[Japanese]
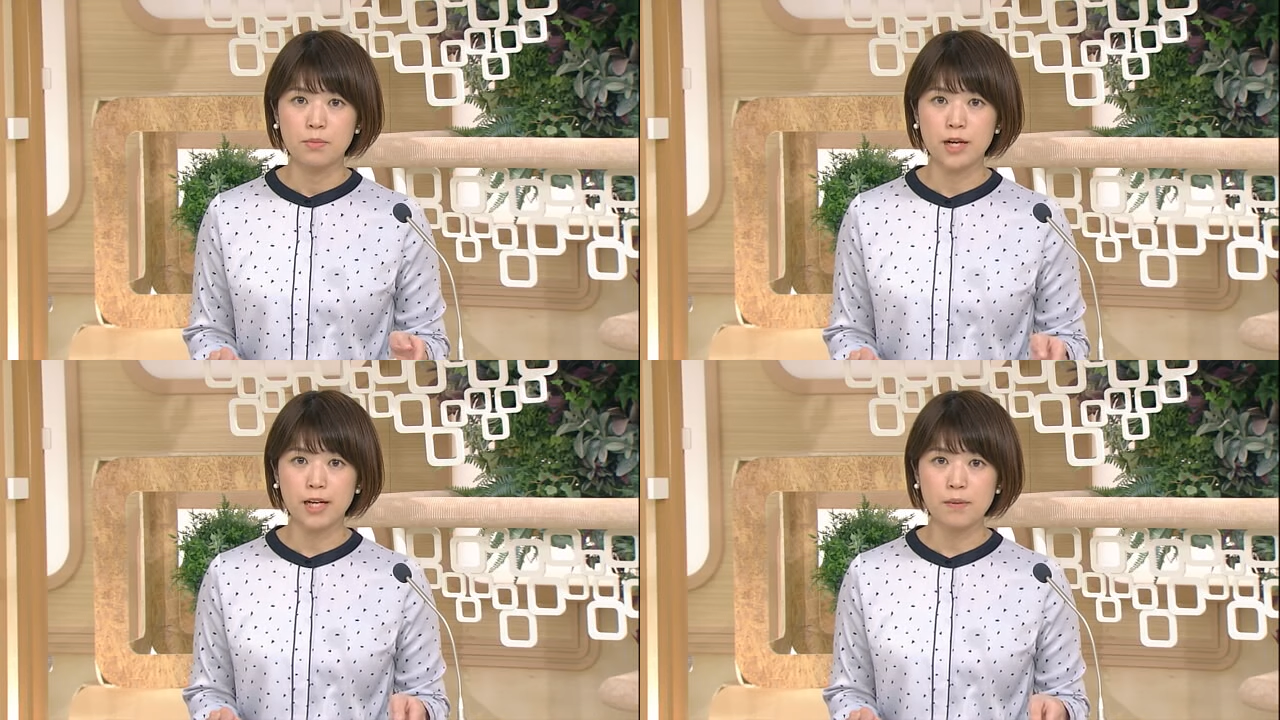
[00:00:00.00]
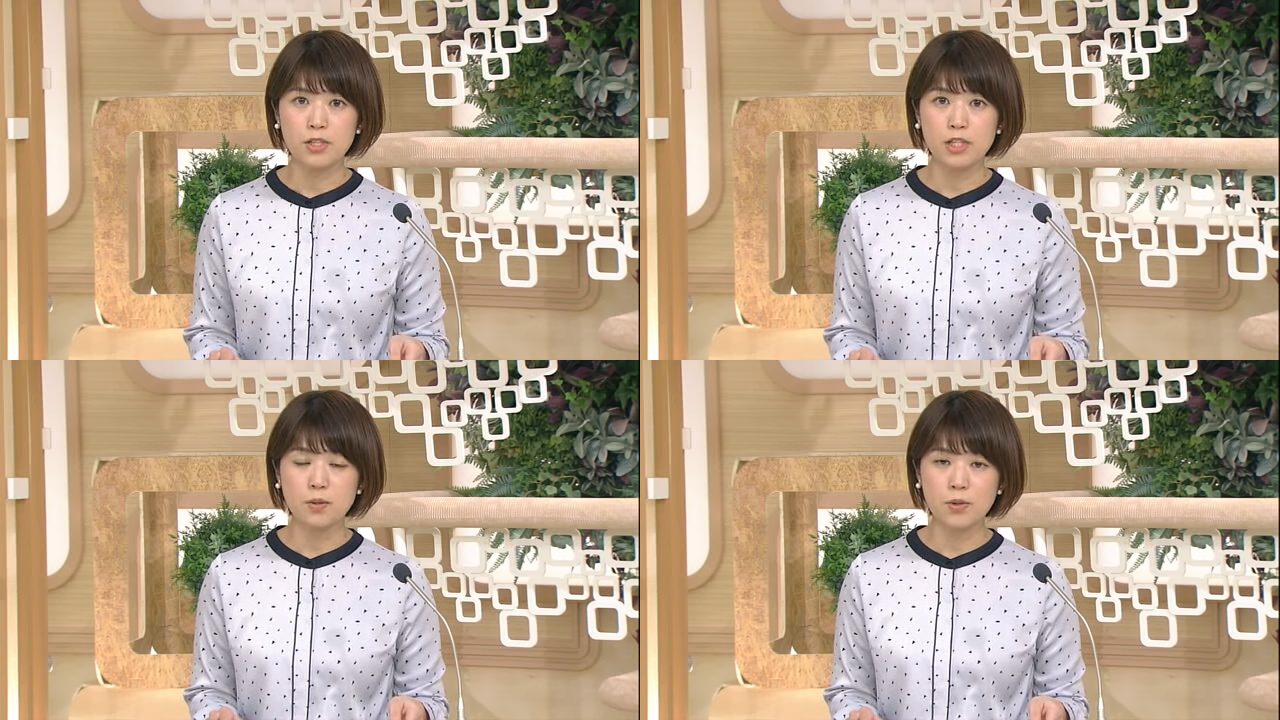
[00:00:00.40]
村
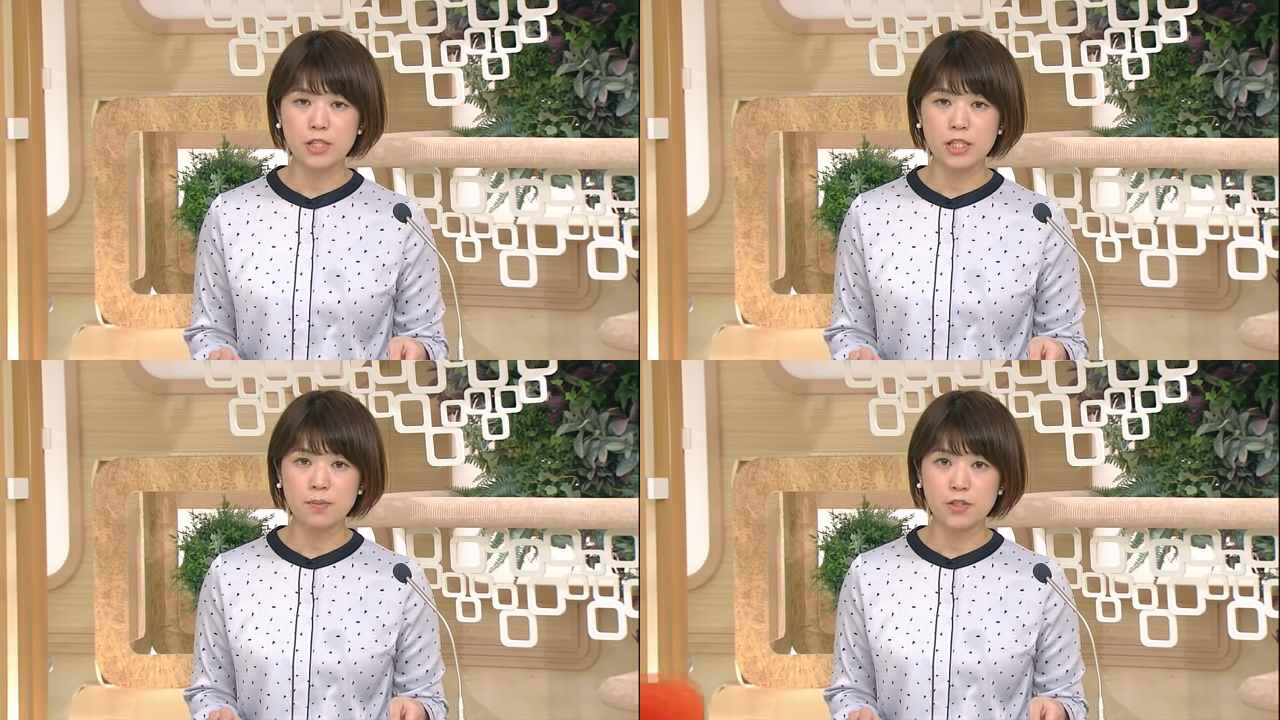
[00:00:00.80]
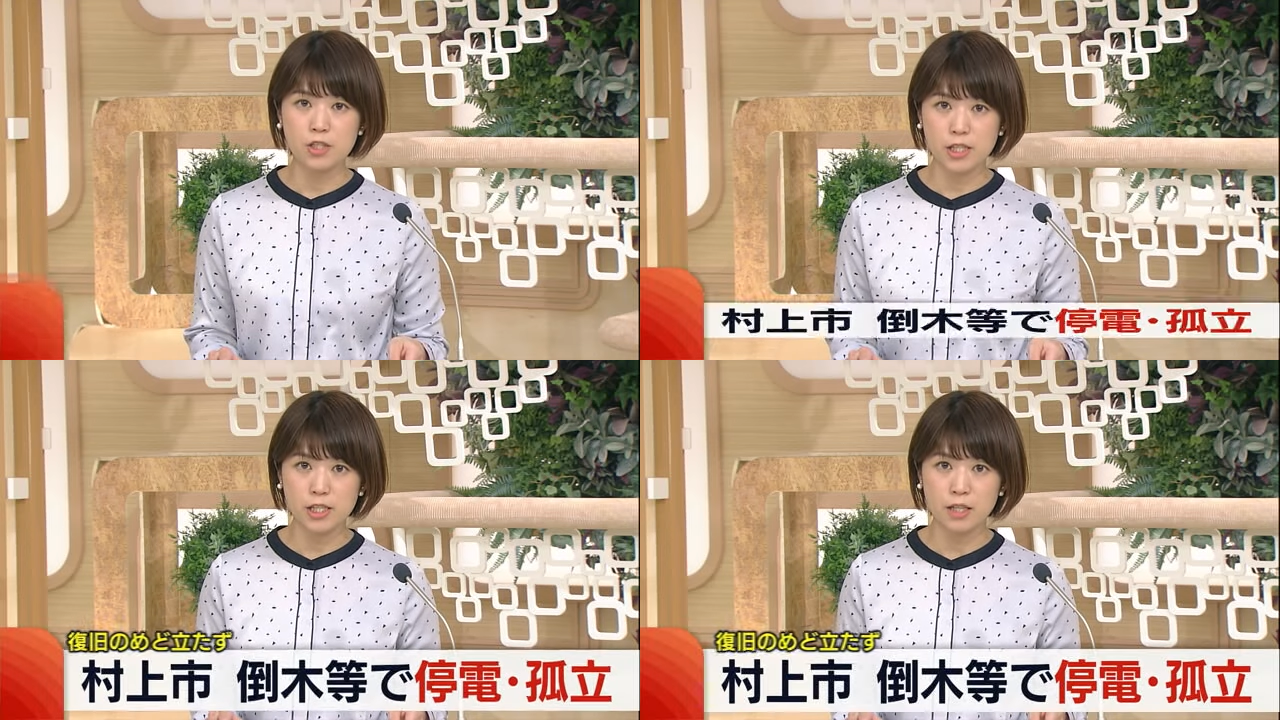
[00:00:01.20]
上市の一部
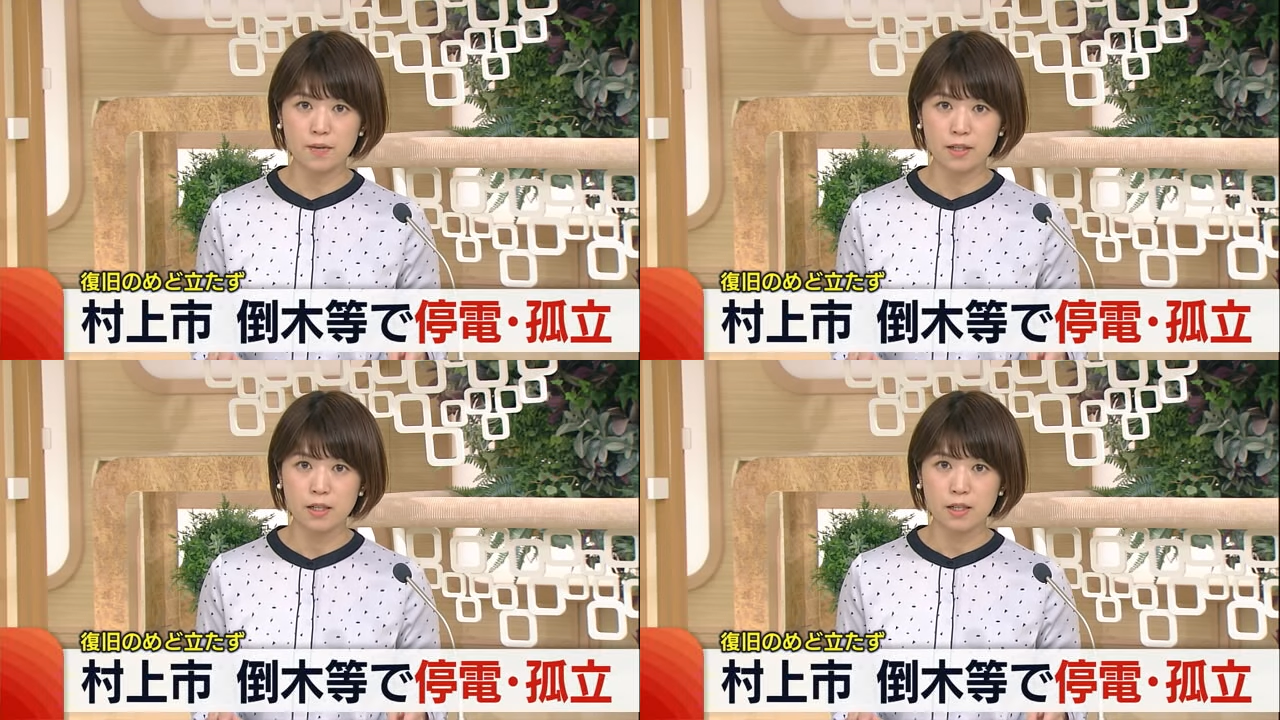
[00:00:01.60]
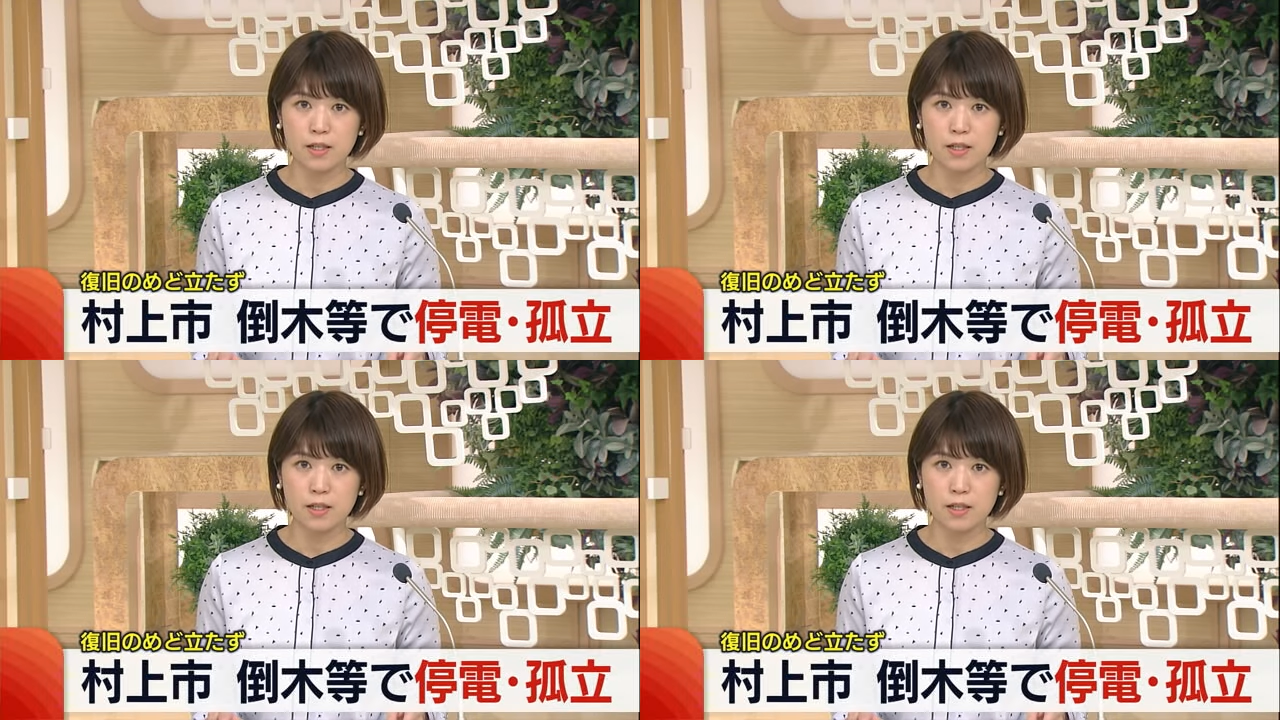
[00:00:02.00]
地域では